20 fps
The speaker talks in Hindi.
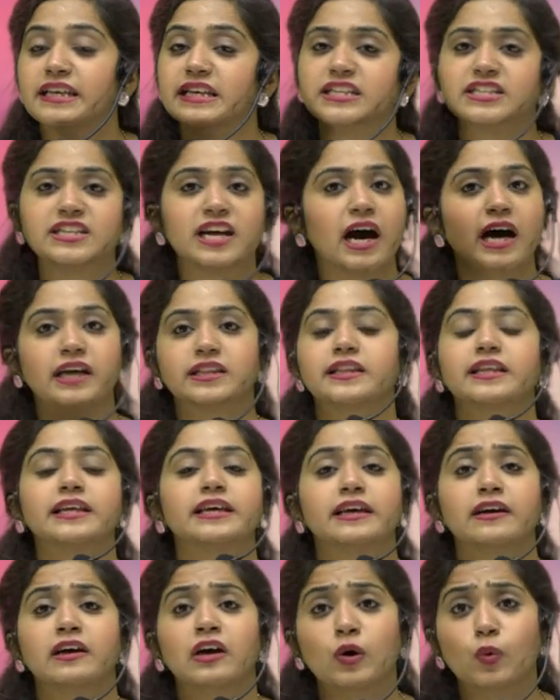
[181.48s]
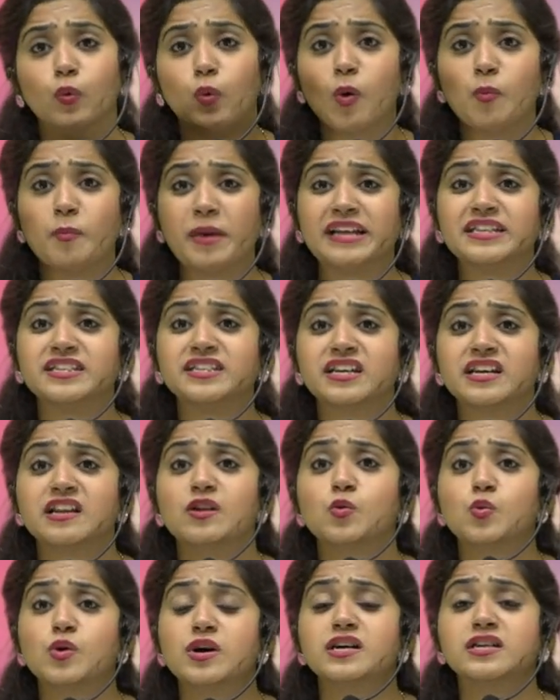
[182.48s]
ए चाहते हैं वो मैजिकल
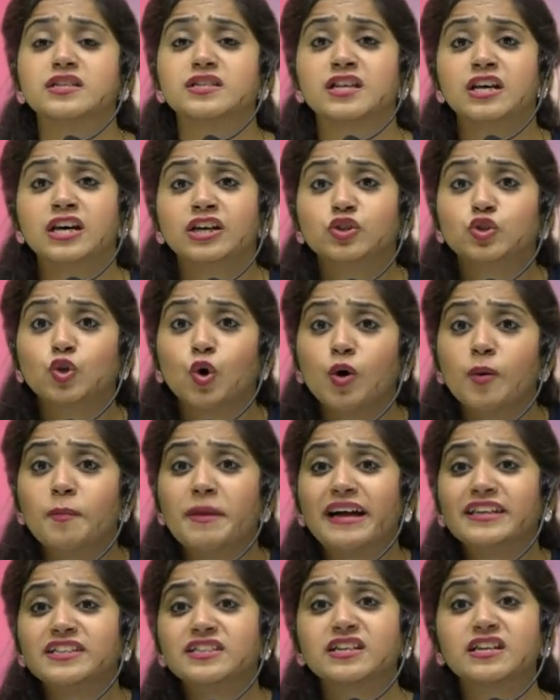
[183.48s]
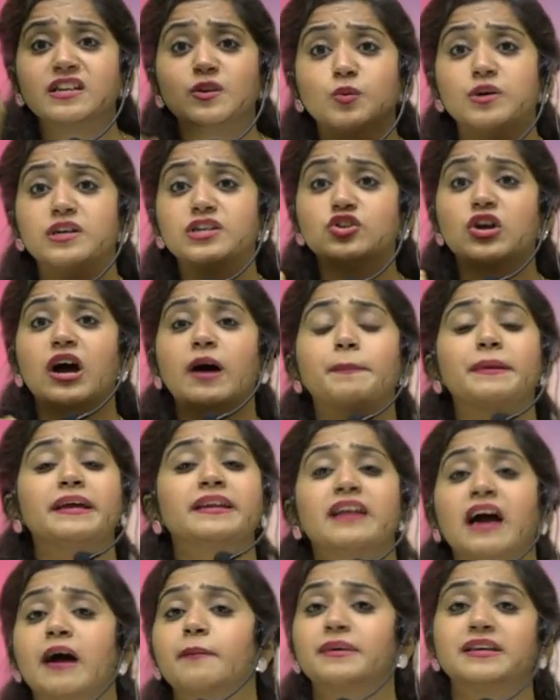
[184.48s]
वर्ड्स दो मैजिकल वर्ड जो आपके
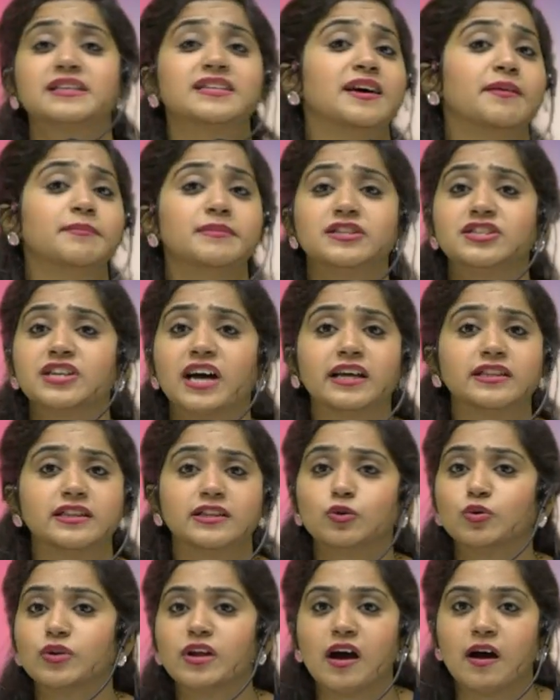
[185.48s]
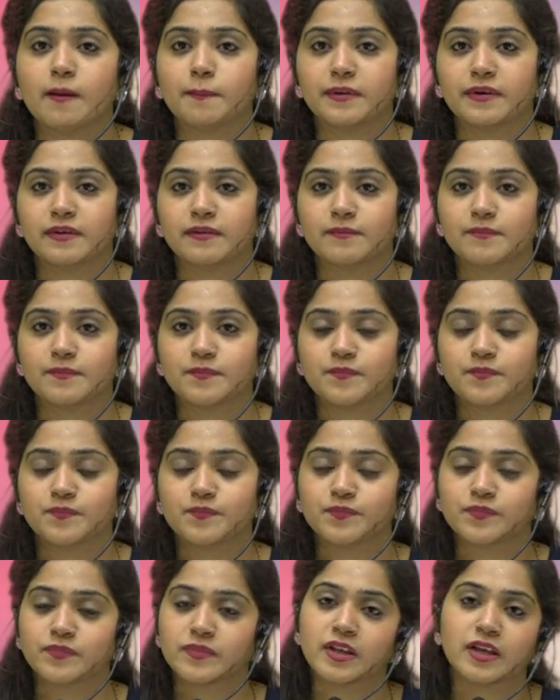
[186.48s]
नाम के सामने चाहते हो ना आप
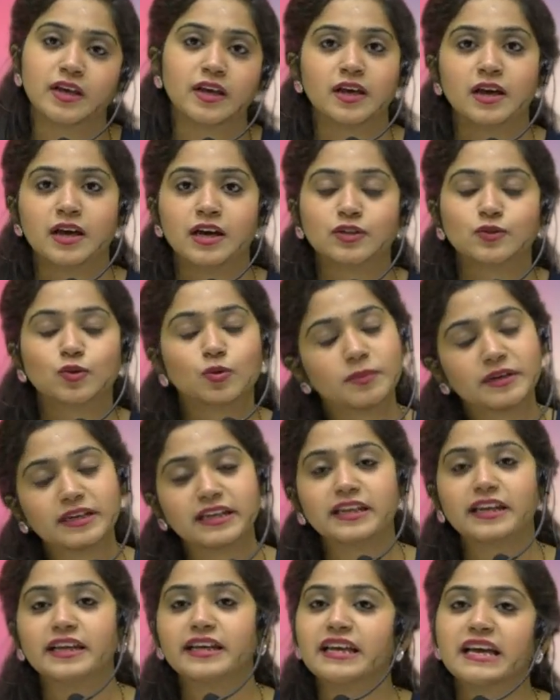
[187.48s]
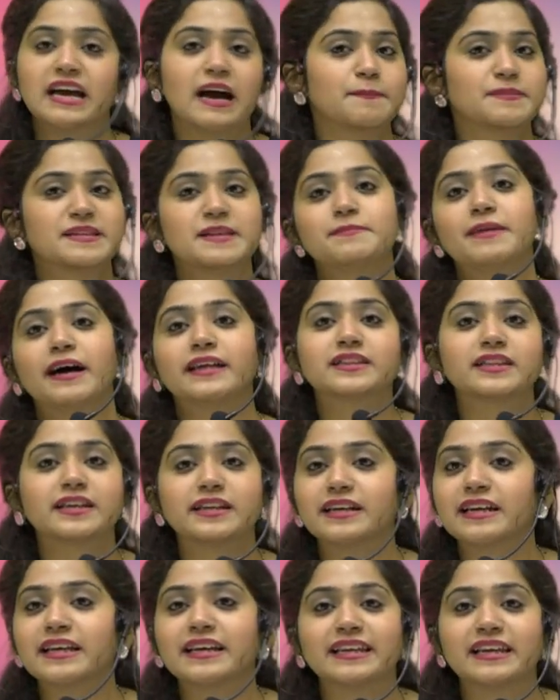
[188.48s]
तो बने रहिए आपसे बात
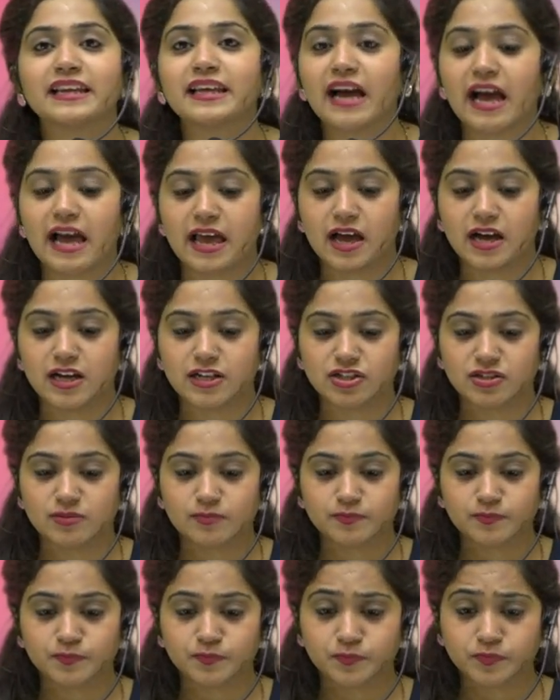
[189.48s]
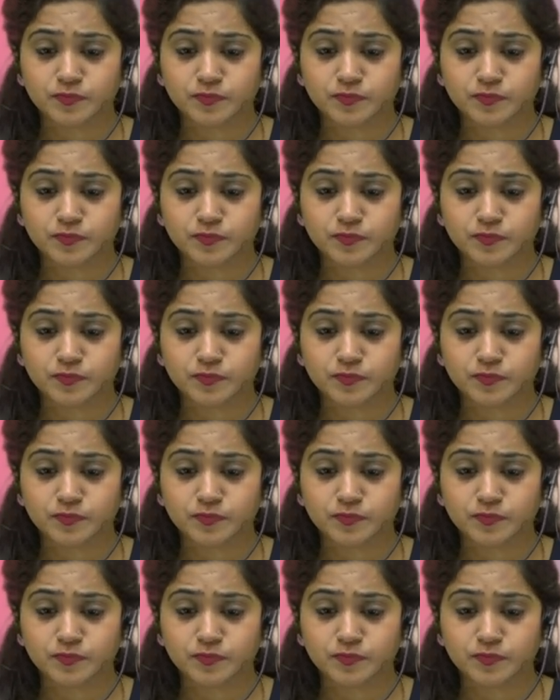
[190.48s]
करने के लिए आए आज हम